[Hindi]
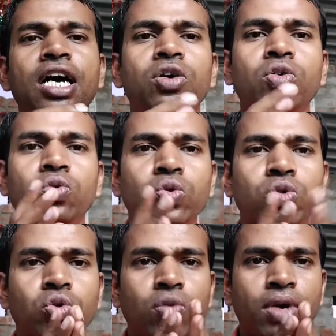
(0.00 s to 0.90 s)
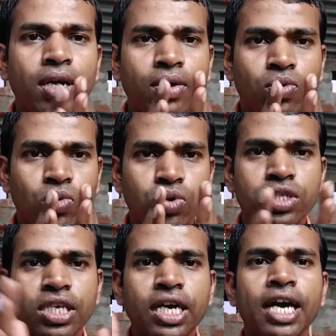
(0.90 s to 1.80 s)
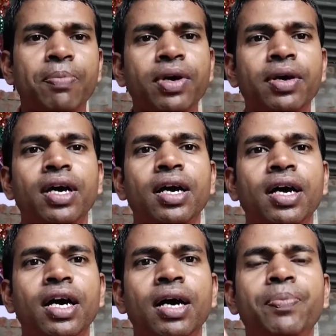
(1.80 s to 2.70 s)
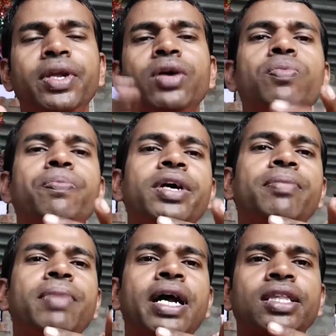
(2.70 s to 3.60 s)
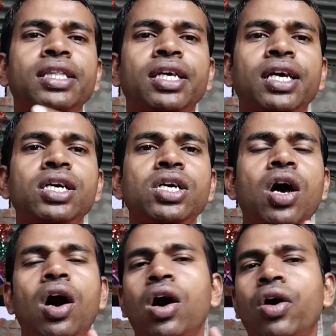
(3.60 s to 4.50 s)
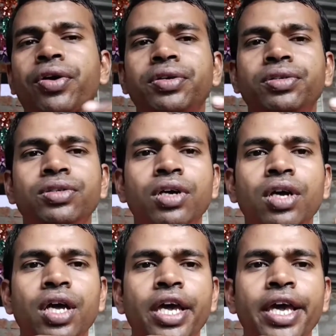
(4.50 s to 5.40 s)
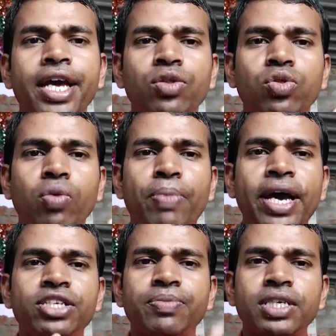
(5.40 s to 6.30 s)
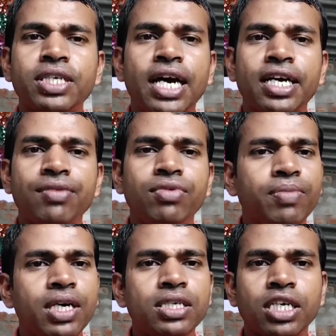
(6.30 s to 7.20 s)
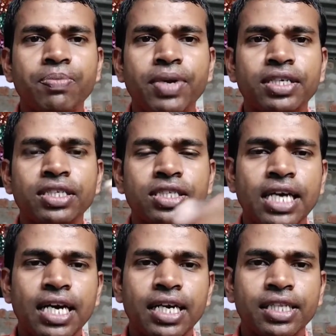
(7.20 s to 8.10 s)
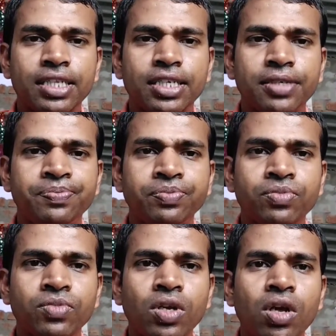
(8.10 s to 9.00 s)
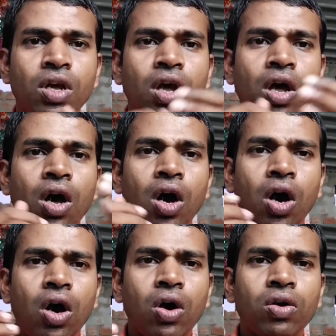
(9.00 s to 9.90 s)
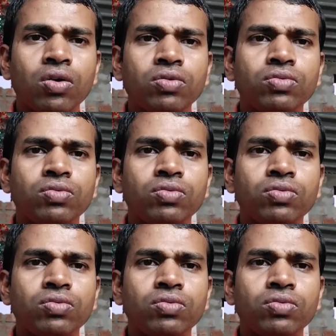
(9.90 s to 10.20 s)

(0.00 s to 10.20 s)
का उसको मैं खुद से घर पे अपने रूम पे ही मारते थे और एक दो बैच में जाके भी मैं सेट प्रैक्टिस किया करते थे और